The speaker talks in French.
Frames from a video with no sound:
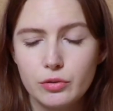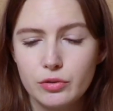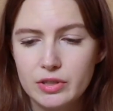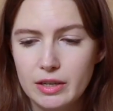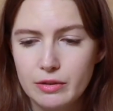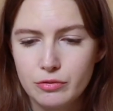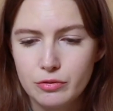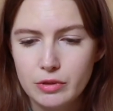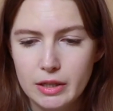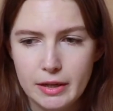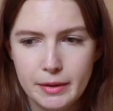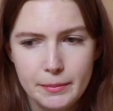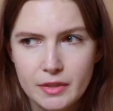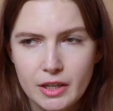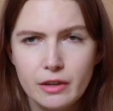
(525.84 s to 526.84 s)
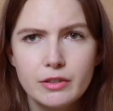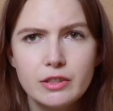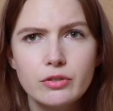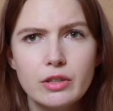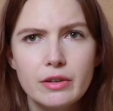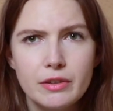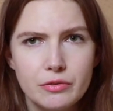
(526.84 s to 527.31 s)
que ça fuyait. En
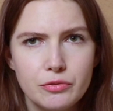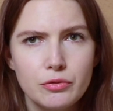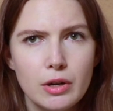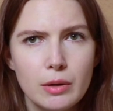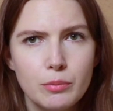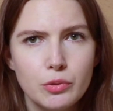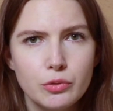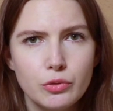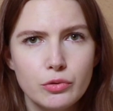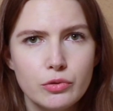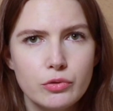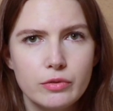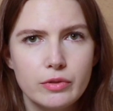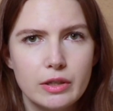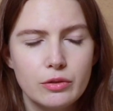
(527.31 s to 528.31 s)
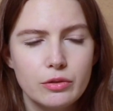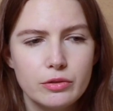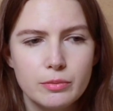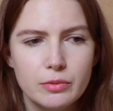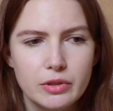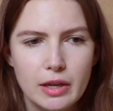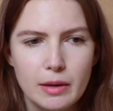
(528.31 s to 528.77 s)
fait, on avait vu un peu d'eau sous le Velux,
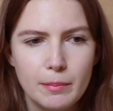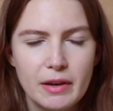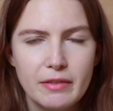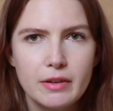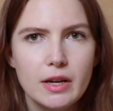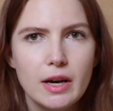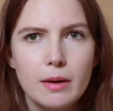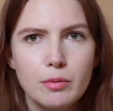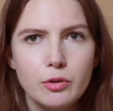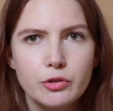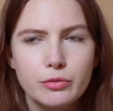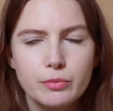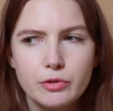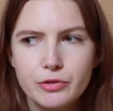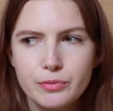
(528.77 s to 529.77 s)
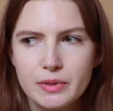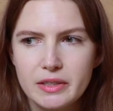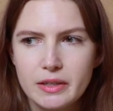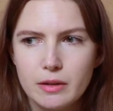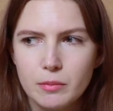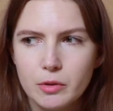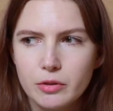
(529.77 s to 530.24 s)
mais on n'avait pas fait le rapprochement
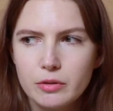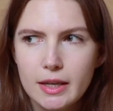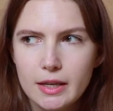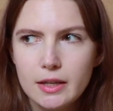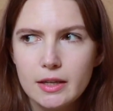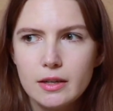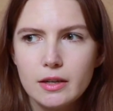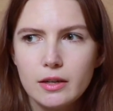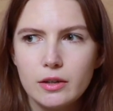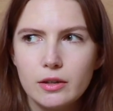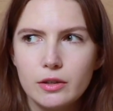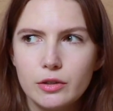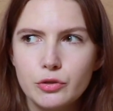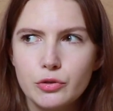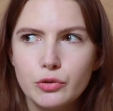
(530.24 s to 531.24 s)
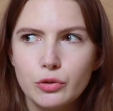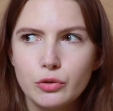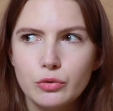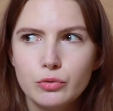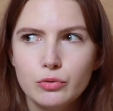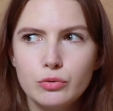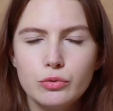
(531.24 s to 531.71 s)
spécialement. Et euh,
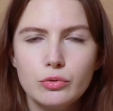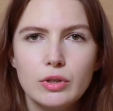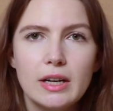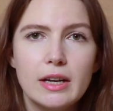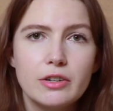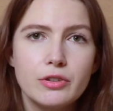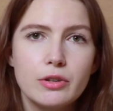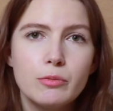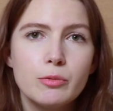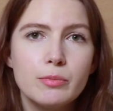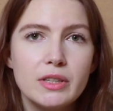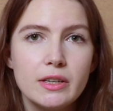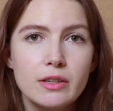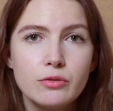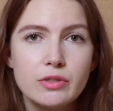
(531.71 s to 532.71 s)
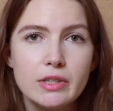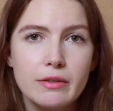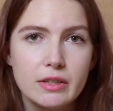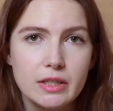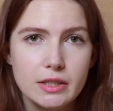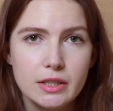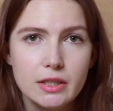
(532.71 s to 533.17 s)
surtout, l'agent immobilier nous
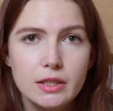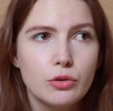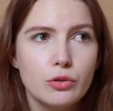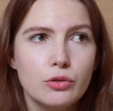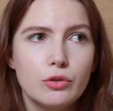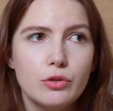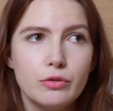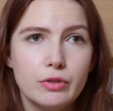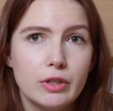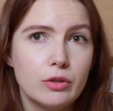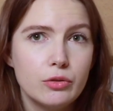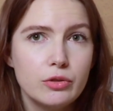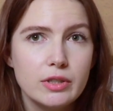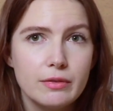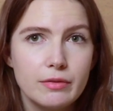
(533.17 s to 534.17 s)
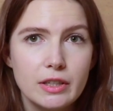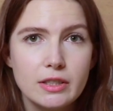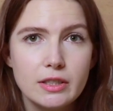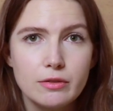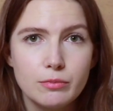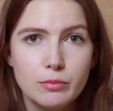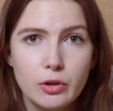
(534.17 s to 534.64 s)
avait dit que le Velux,
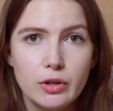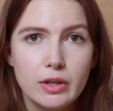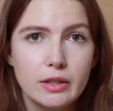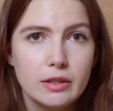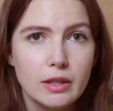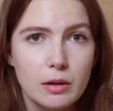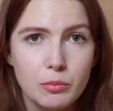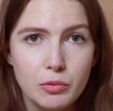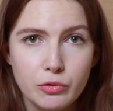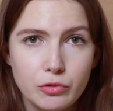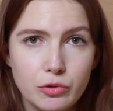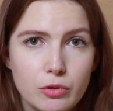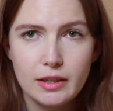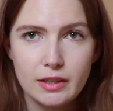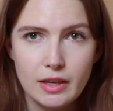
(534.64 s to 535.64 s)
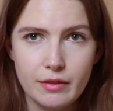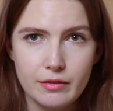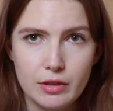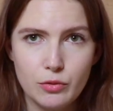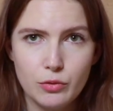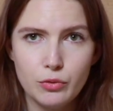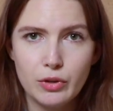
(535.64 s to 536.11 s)
effectivement, était un peu vieux et qu'il y
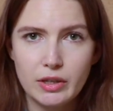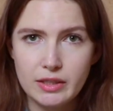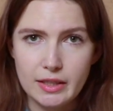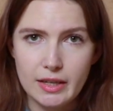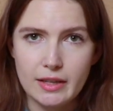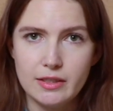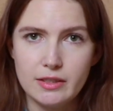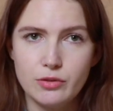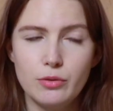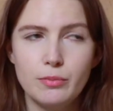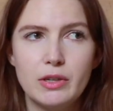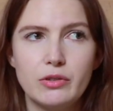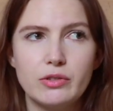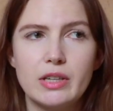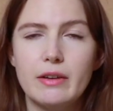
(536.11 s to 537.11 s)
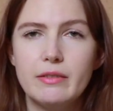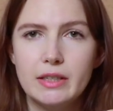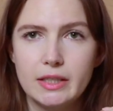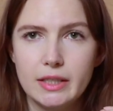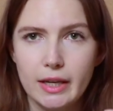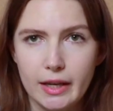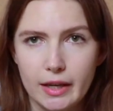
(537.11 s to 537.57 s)
avait eu un dégât des eaux, mais que ça avait
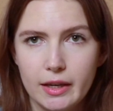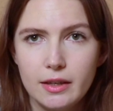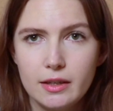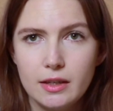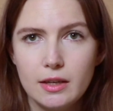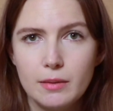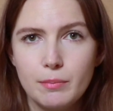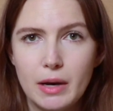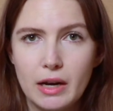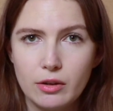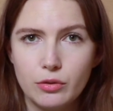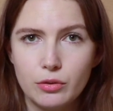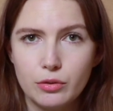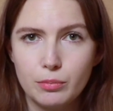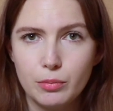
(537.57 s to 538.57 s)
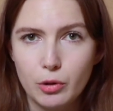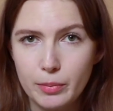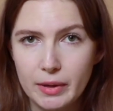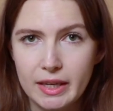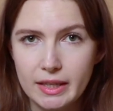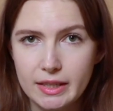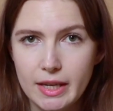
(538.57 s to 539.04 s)
été réglé par le
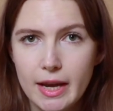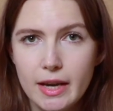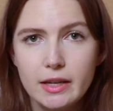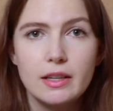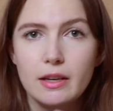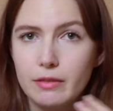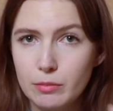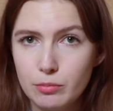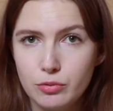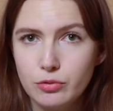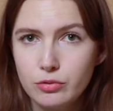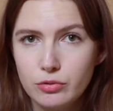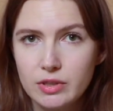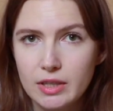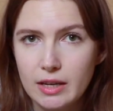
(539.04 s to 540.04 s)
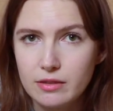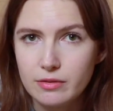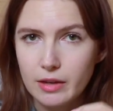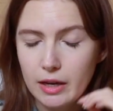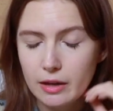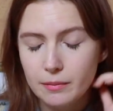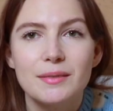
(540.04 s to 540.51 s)
propriétaire, qu'il n'y avait plus de soucis à se
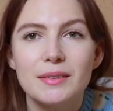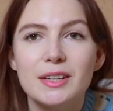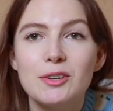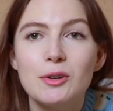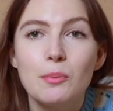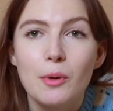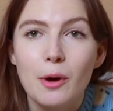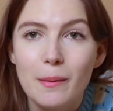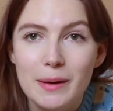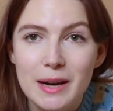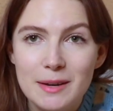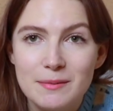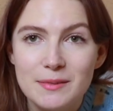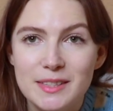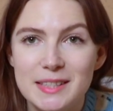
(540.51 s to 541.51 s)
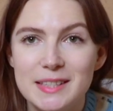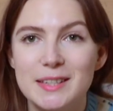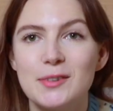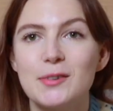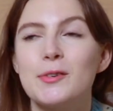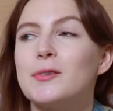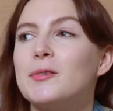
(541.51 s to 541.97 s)
faire. Mais le problème, c'est
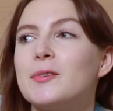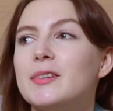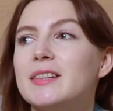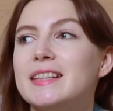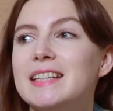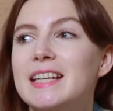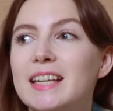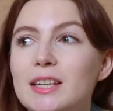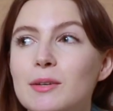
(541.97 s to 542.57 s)
que dès